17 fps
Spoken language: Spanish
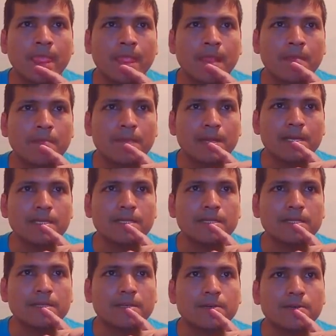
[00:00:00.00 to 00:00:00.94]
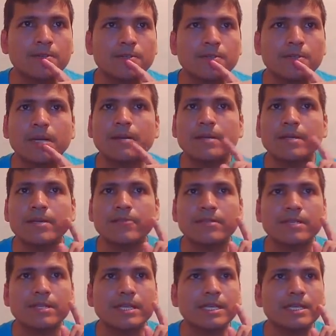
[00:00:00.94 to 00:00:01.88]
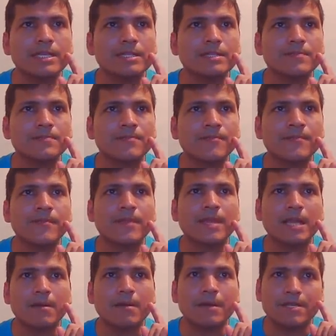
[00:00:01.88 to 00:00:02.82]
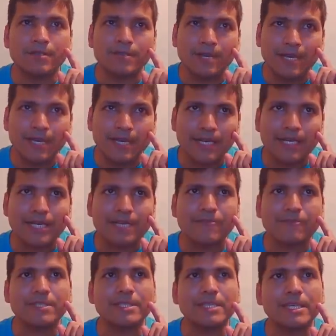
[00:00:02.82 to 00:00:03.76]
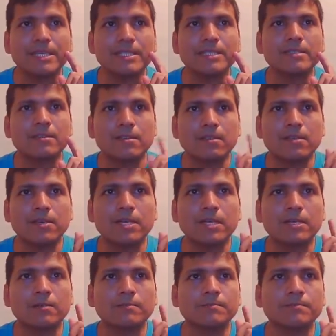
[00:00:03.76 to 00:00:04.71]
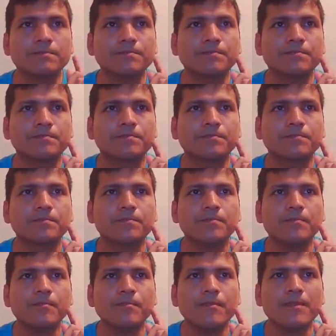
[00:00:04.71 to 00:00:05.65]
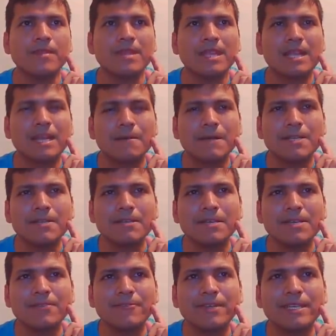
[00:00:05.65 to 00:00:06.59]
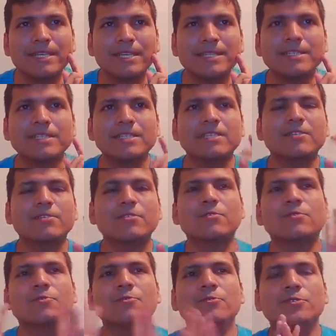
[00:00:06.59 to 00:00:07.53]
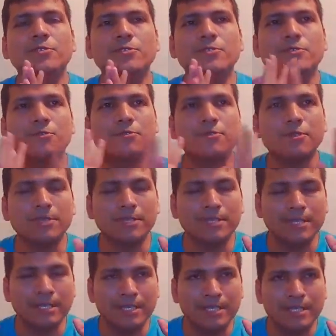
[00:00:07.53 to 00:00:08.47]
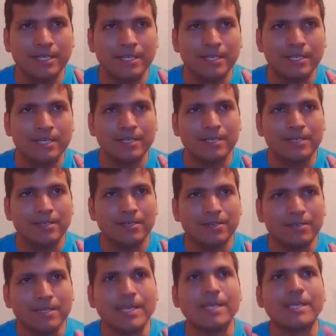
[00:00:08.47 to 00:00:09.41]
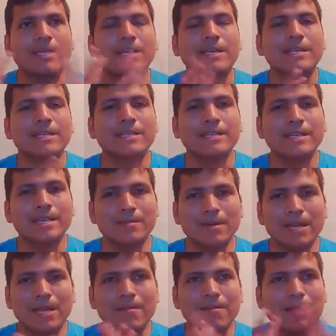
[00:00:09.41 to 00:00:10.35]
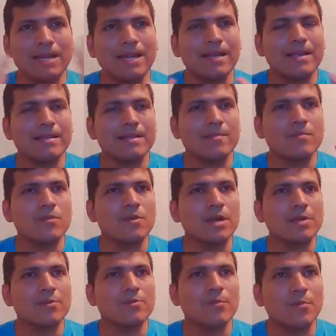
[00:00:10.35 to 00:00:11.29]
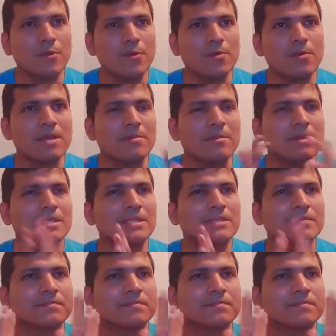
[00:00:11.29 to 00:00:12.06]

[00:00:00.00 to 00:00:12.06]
Vale, desarrollo, caballo F3, caballo GF6, lógico, Caballo FG5. Uy, uy, uy. Ok, aquí digamos las blancas ya están buscando problemas.